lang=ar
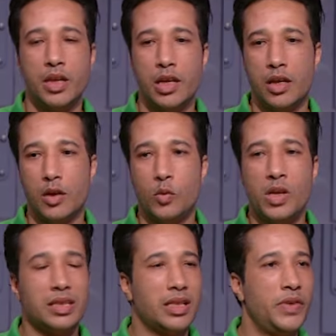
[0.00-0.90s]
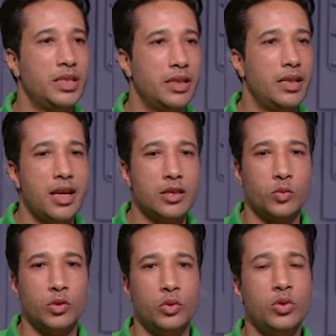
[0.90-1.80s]
و ويستفز
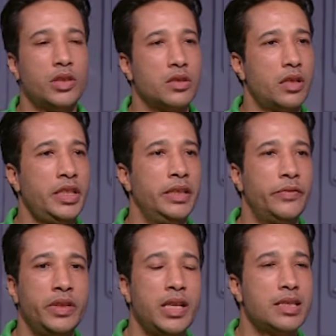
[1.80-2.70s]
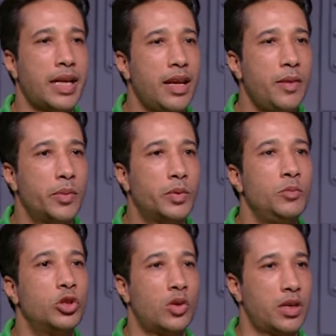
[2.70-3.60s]
الناس ويقول تصريحي في ناس
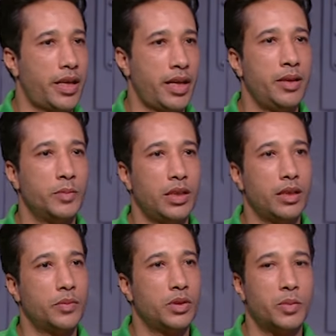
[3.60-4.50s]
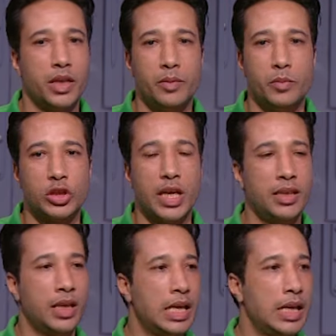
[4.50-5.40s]
غلابه بتمشي ورا الكلام ده يا كابتن ابراهيم
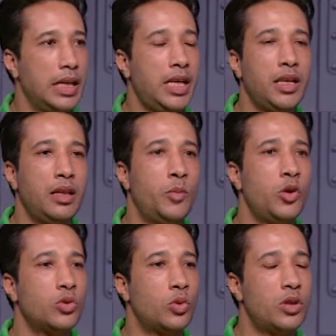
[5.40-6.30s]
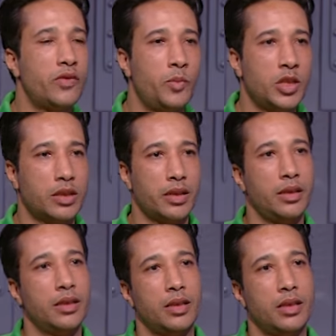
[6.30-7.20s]
مش اي احنا اللي مبوظ الكره في
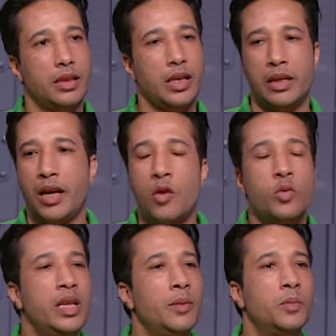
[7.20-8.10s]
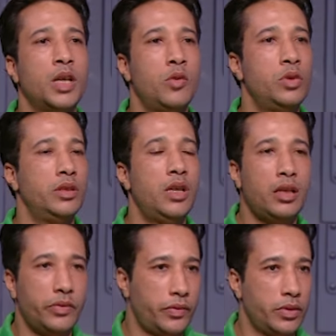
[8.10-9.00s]
مصر ايه, إيه، او اللي او
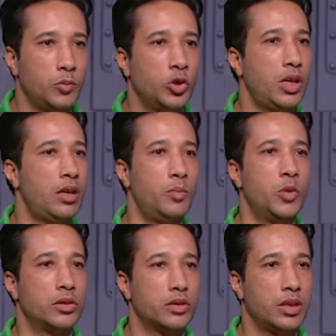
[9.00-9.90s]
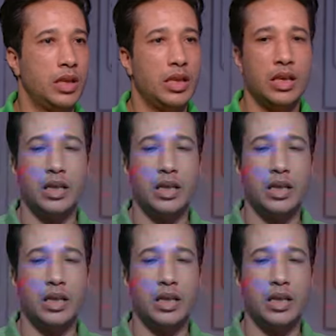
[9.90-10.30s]
اللي ضعف المنتخب مصر